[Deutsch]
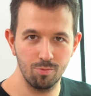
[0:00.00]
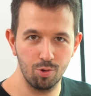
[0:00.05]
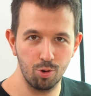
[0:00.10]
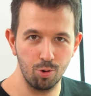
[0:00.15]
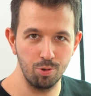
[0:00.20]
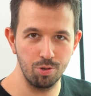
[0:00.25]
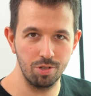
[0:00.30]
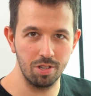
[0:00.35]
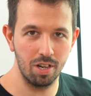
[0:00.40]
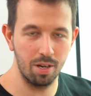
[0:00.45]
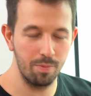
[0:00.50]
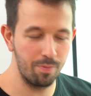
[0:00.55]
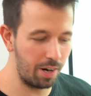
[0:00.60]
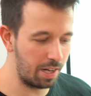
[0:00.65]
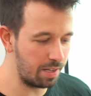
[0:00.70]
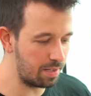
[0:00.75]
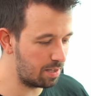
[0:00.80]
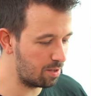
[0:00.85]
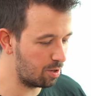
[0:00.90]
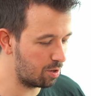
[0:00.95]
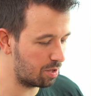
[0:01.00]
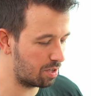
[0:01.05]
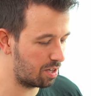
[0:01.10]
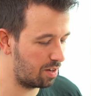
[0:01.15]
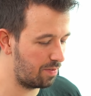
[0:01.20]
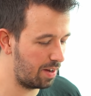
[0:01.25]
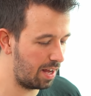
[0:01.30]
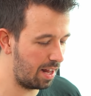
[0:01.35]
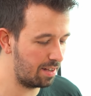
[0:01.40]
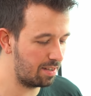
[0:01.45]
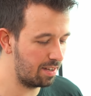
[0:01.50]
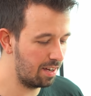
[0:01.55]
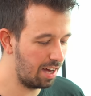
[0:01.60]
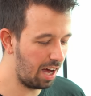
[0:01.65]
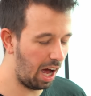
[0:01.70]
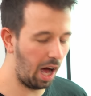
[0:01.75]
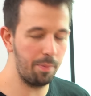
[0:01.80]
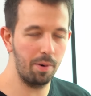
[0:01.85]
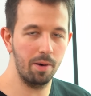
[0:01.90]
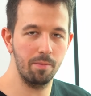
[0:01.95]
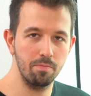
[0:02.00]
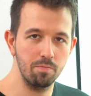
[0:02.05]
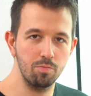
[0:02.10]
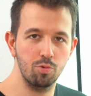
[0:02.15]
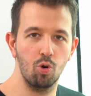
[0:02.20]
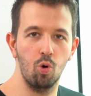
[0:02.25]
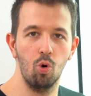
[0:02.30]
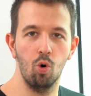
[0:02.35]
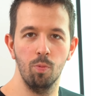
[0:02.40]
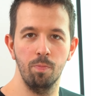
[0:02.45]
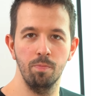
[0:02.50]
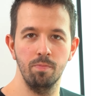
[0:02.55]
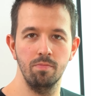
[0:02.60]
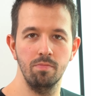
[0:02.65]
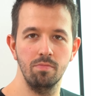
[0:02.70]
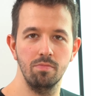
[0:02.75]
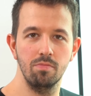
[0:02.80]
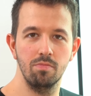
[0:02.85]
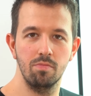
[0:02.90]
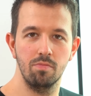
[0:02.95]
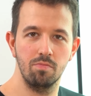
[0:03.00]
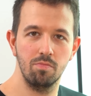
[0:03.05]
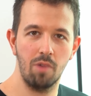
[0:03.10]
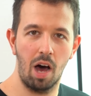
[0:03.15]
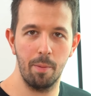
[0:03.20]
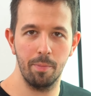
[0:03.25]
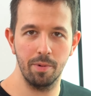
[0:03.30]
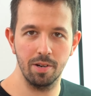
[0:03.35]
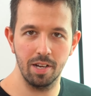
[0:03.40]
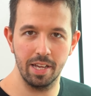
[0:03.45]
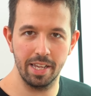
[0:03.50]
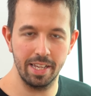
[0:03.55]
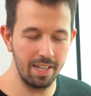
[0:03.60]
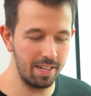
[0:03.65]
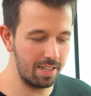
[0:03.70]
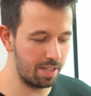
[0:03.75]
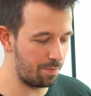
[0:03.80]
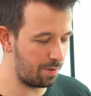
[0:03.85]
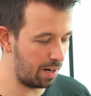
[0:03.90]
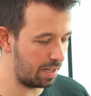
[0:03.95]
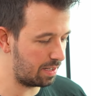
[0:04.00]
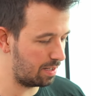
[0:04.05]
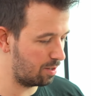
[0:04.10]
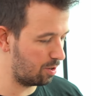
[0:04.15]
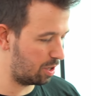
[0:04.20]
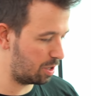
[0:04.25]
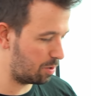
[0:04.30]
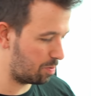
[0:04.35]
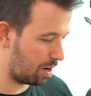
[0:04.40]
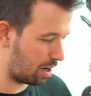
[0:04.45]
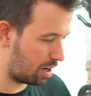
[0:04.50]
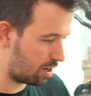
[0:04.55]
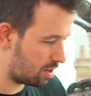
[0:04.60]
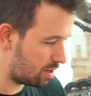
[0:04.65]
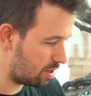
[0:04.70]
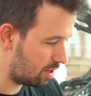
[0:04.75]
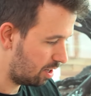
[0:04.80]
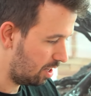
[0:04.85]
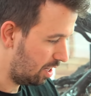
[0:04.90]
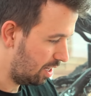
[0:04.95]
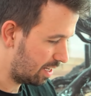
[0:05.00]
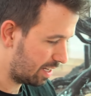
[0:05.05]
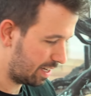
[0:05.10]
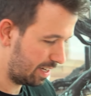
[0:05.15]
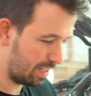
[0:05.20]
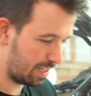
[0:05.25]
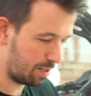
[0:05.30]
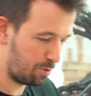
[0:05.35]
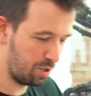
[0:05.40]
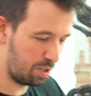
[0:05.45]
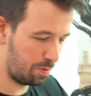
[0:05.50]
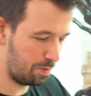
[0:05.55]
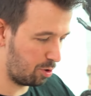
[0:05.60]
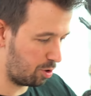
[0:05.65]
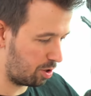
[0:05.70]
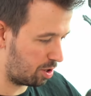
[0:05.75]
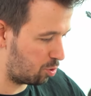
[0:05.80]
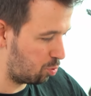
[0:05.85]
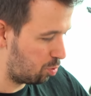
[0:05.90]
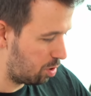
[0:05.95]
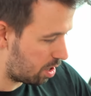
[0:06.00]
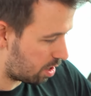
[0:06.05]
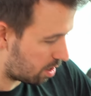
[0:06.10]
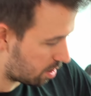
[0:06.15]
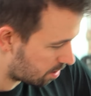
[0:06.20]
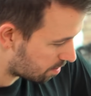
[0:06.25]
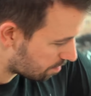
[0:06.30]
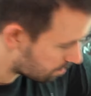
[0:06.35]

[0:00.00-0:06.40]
größere Pflanzen ausgewählt, aber im Groben haben wir ähnliche Pflanzenauswahl. Ich gehe das kurz mit euch durch.